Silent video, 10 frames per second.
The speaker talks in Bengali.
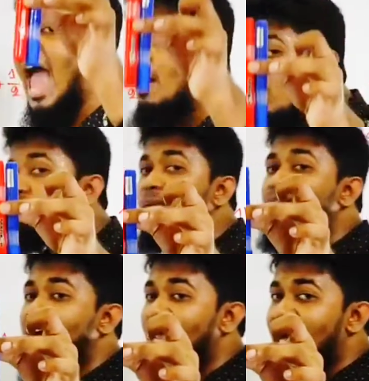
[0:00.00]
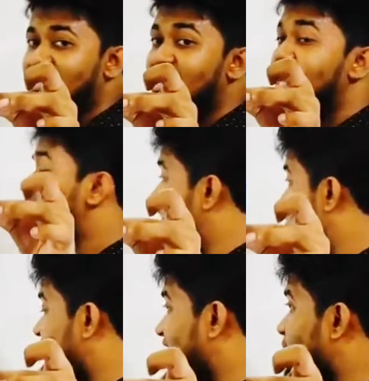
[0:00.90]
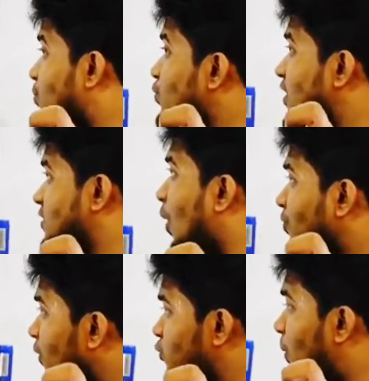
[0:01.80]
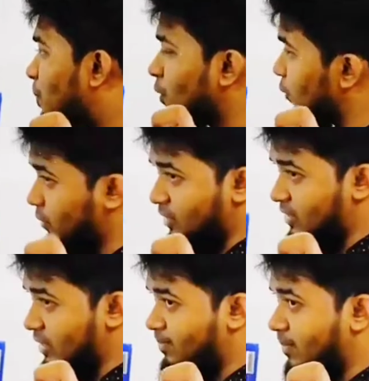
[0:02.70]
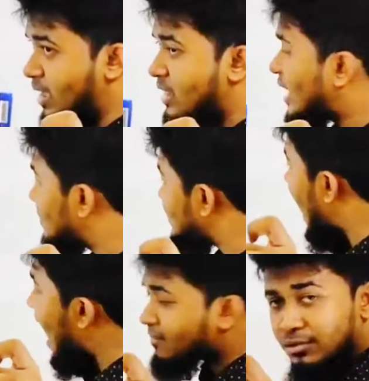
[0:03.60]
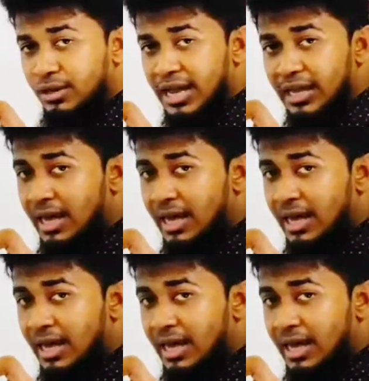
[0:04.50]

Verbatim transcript: এমনভাবে তারা আছে যেন তার একটা পূর্ণ স্পন্দন সম্পন্ন করতেছে তাহলে আমি যদি হাফ ঘুরাই